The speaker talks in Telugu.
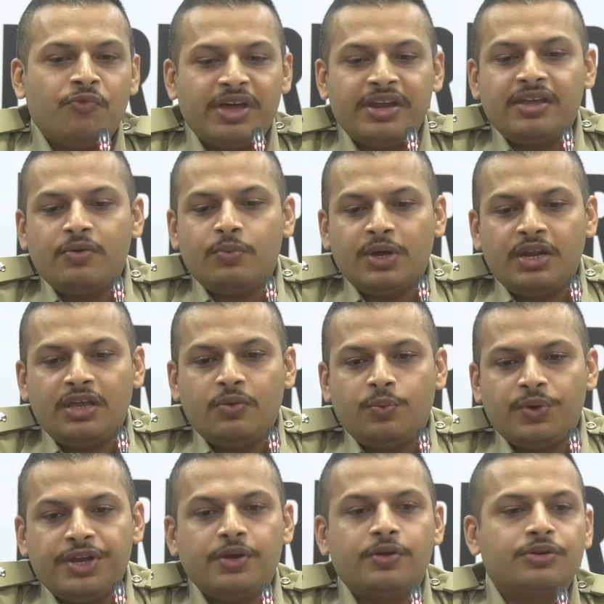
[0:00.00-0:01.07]
వెరీ వెరీ
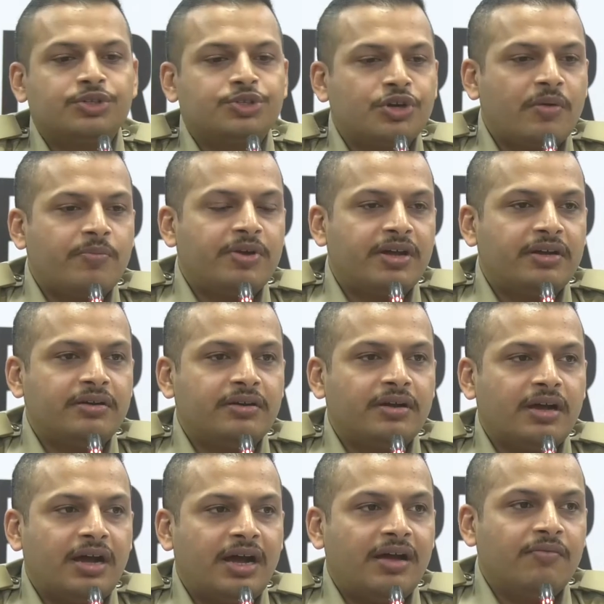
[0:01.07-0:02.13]
వెరీ గుడ్ జాబ్ డన్
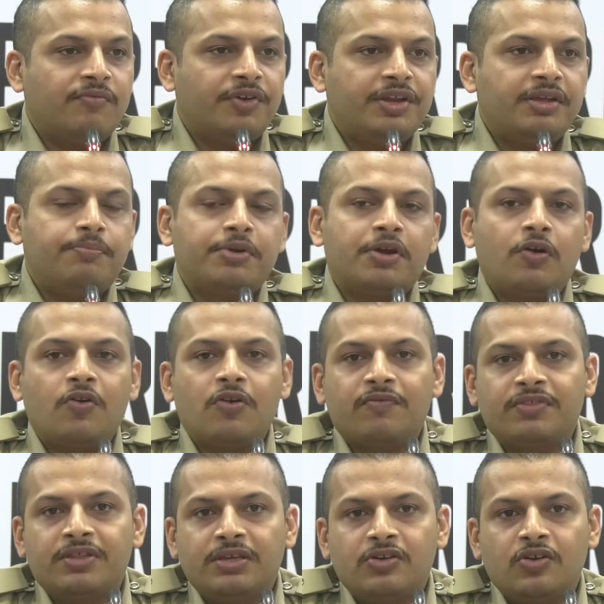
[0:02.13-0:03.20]
ఐఎమ్ వెరీ ప్రౌడ్
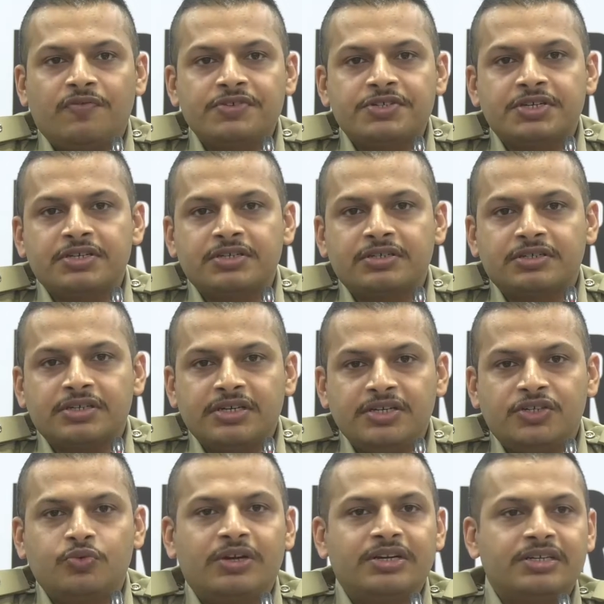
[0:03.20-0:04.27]
ఆఫ్ ది ఆఫీసర్స్
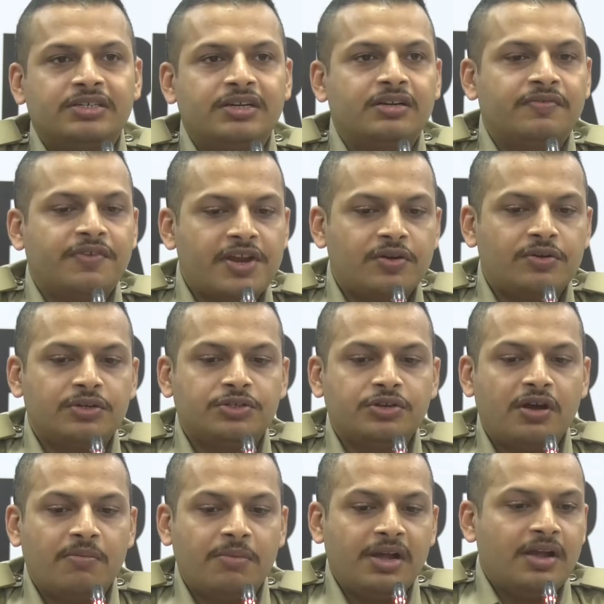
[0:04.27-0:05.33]
ఈచ్ వన్ ఇస్ డన్ అ వెరీ గుడ్
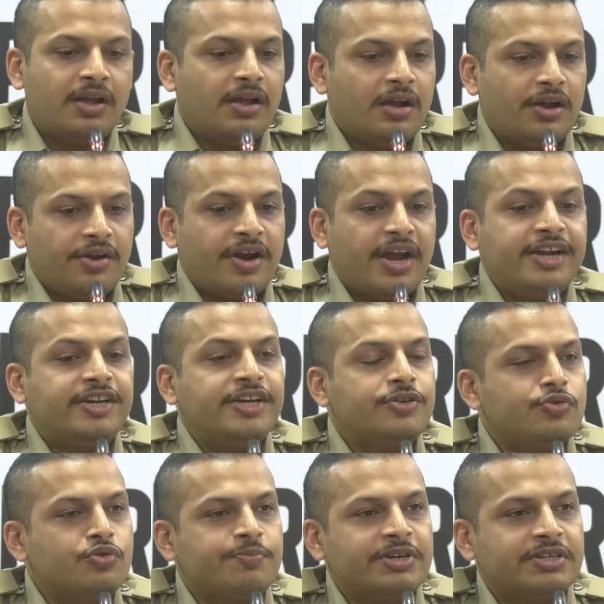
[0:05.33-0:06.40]
జాబ్ నైంటీ
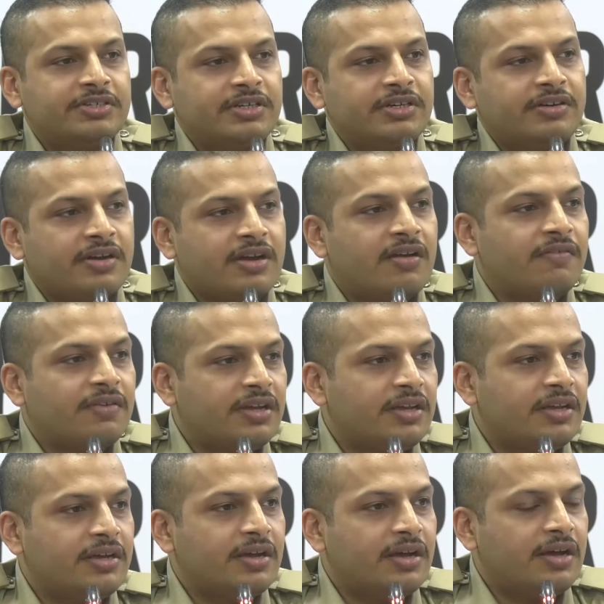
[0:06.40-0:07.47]
టూ పర్సెంట్
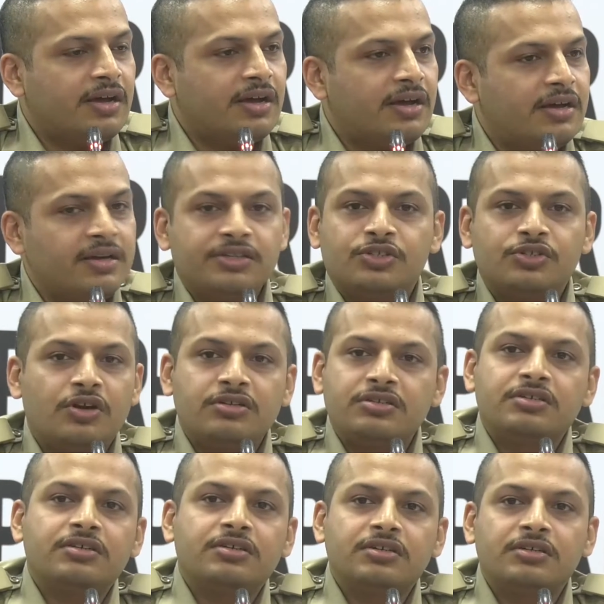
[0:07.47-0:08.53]
రికవరీ ఇస్
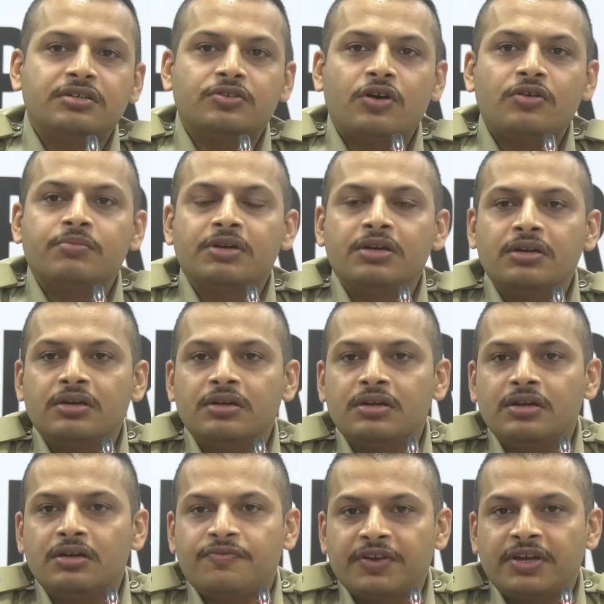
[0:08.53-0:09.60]
నాట్ అ నార్మల్
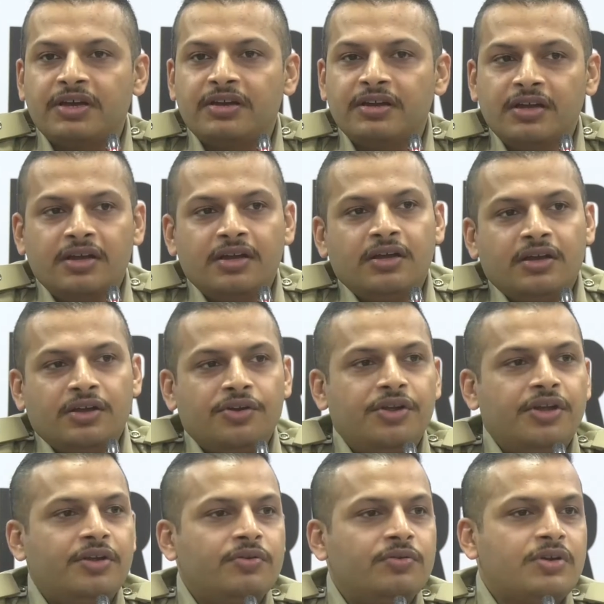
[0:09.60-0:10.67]
ఫిగర్
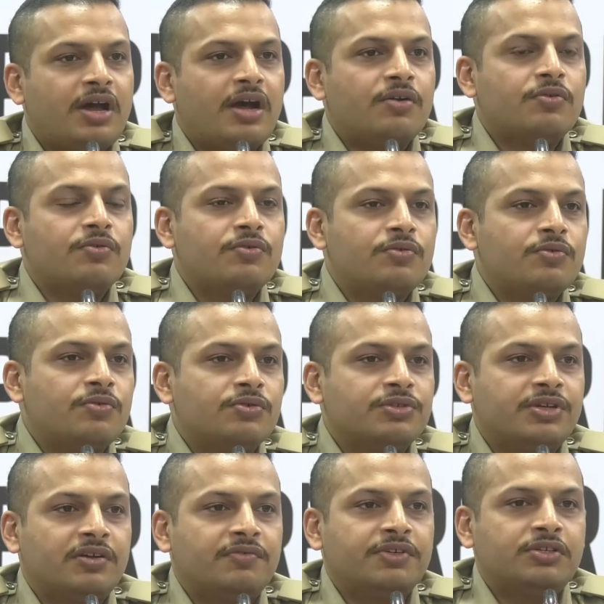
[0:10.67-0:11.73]
నేను నాకు
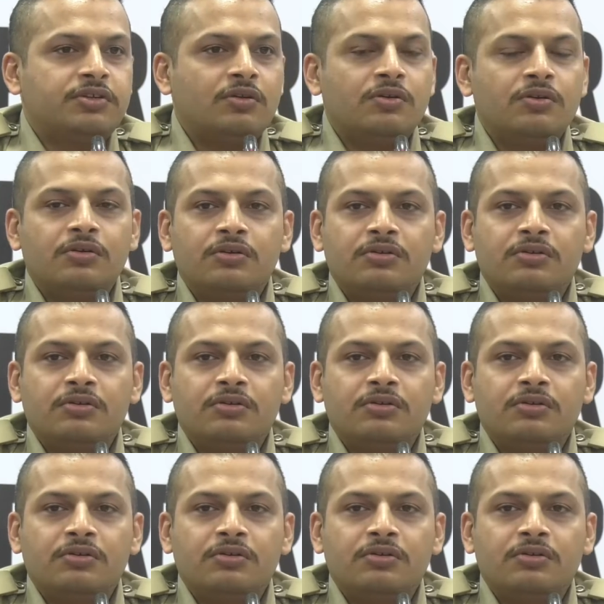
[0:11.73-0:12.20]
సర్వీస్లో